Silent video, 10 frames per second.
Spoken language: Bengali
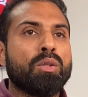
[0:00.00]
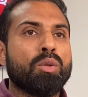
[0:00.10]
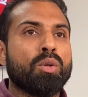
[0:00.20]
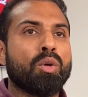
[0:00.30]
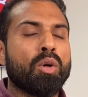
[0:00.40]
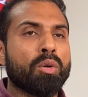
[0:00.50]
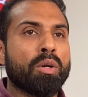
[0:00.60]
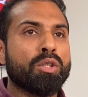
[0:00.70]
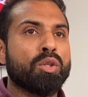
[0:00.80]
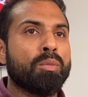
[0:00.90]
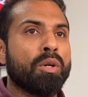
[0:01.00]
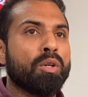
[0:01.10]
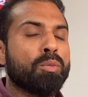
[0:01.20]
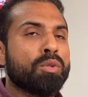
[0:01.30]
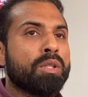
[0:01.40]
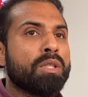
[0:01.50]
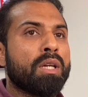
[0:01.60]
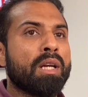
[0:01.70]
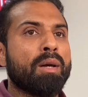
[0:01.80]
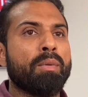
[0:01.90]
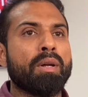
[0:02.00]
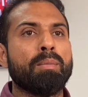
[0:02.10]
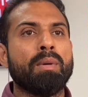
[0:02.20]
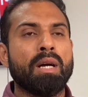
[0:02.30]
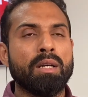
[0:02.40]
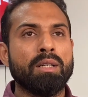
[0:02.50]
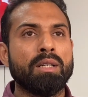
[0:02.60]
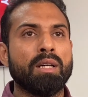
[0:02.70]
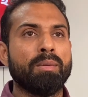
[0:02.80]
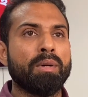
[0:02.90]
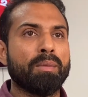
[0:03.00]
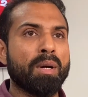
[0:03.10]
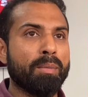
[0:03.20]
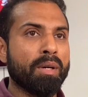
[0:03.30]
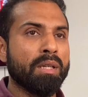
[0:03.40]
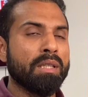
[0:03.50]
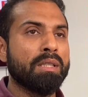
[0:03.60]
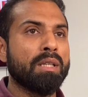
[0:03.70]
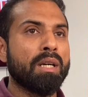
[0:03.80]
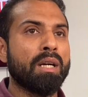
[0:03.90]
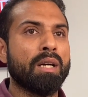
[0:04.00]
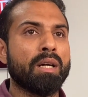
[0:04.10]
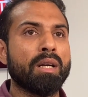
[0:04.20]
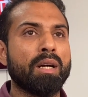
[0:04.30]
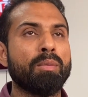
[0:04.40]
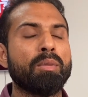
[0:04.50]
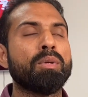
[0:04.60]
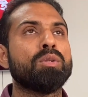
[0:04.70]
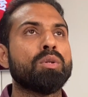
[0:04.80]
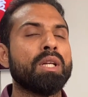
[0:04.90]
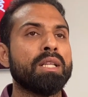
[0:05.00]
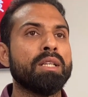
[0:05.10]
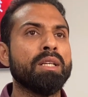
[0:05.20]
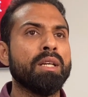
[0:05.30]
তো ঘটনার সময় উপস্থিত ছিলেন আমার মা আমার বাবা আর আমার বৃদ্ধ দাদি